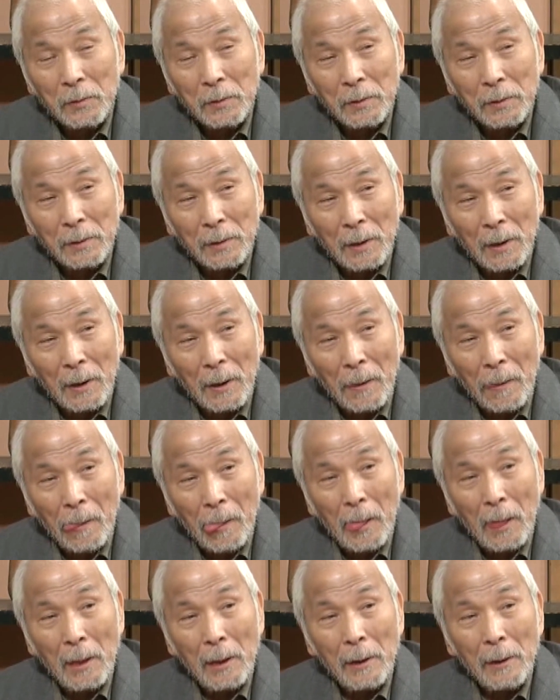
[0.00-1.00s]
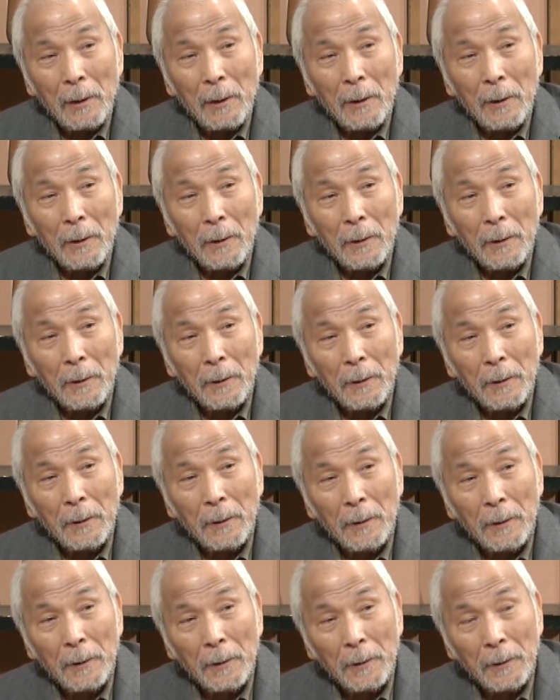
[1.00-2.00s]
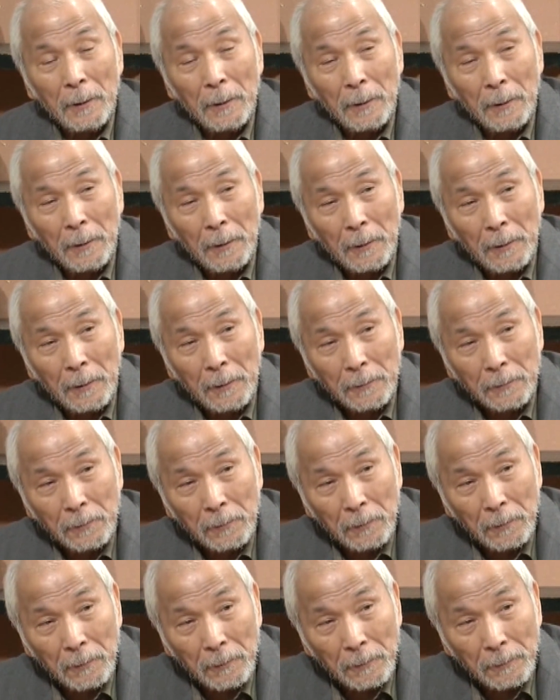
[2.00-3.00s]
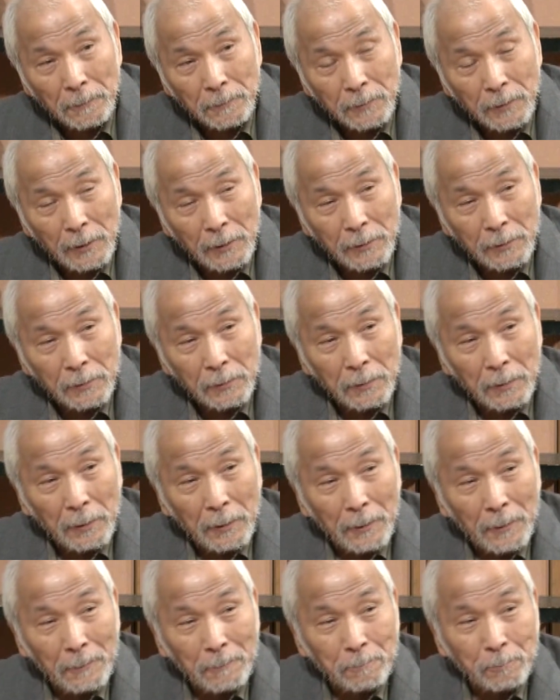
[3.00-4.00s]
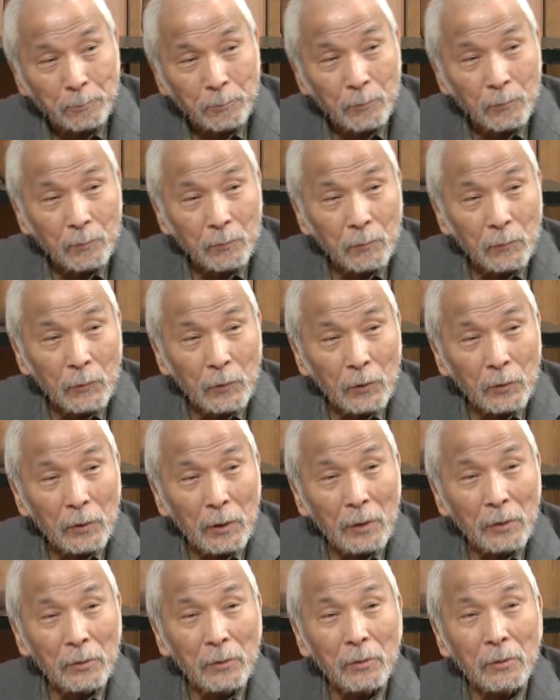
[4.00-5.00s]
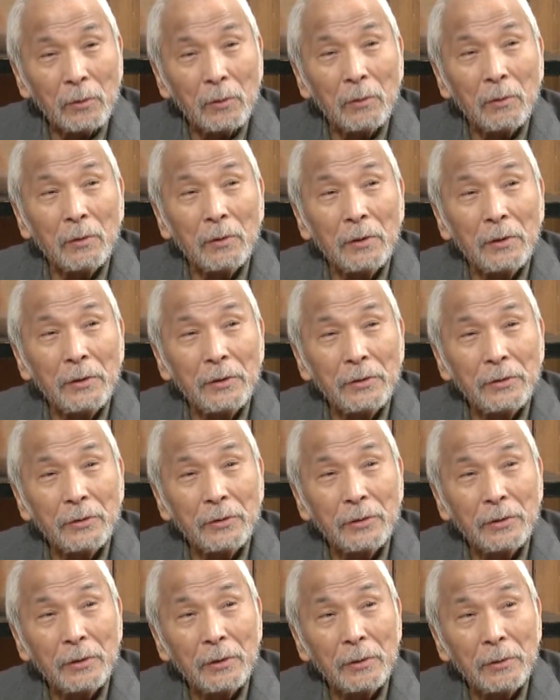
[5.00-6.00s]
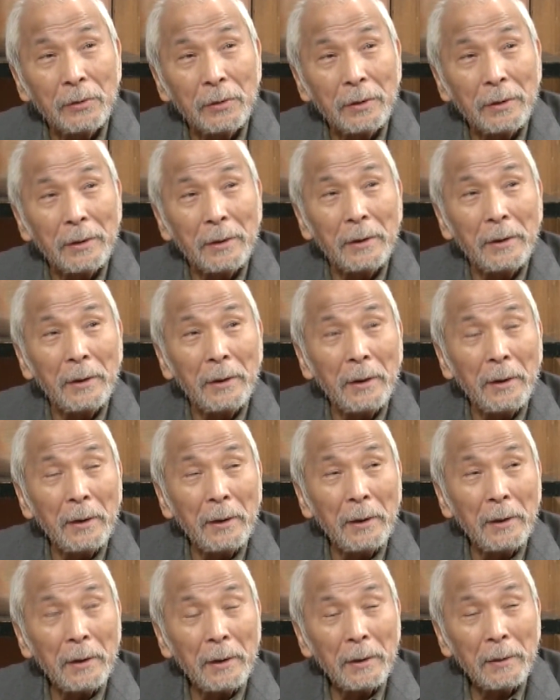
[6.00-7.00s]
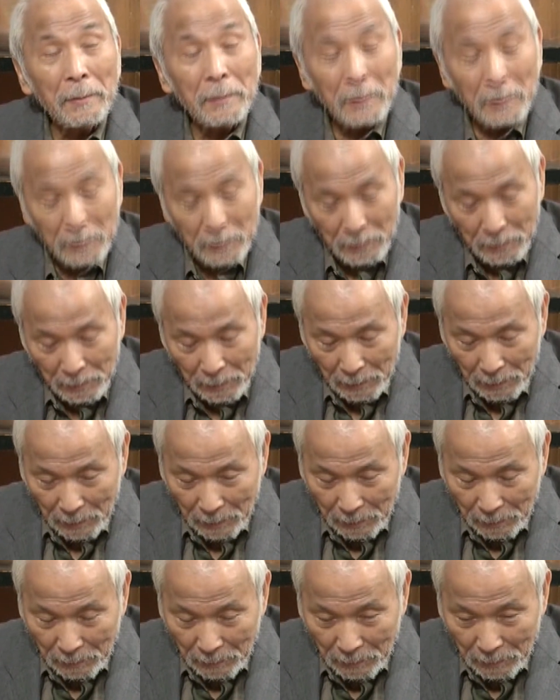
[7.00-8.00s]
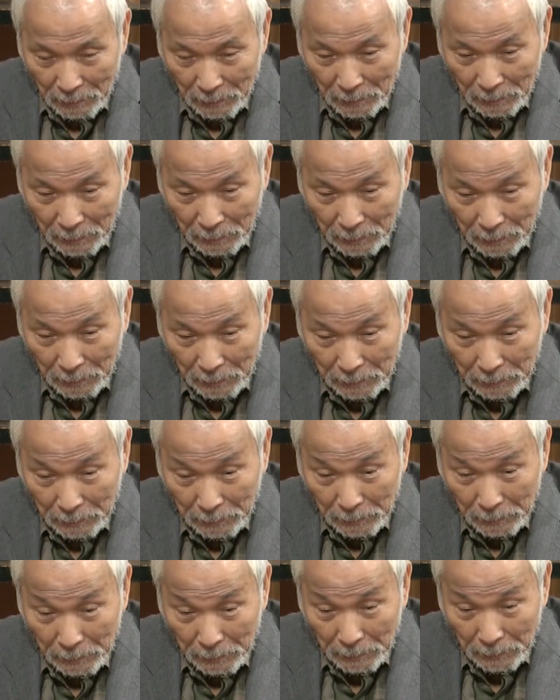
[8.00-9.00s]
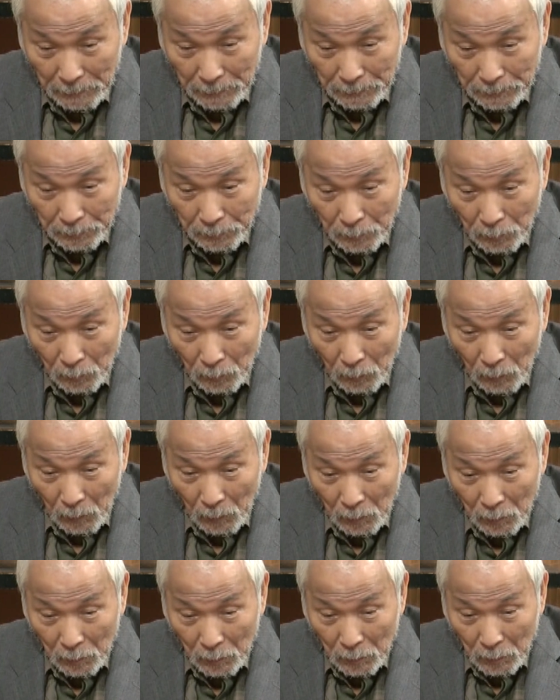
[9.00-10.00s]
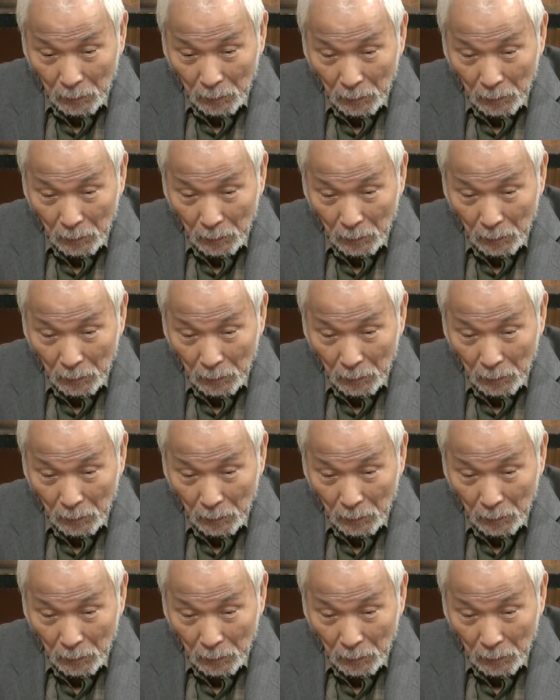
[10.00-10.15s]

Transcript: ディーだ、うん、えっと最初はちょっと後でこれ編集してよねいやいいですよあらなんていうのうん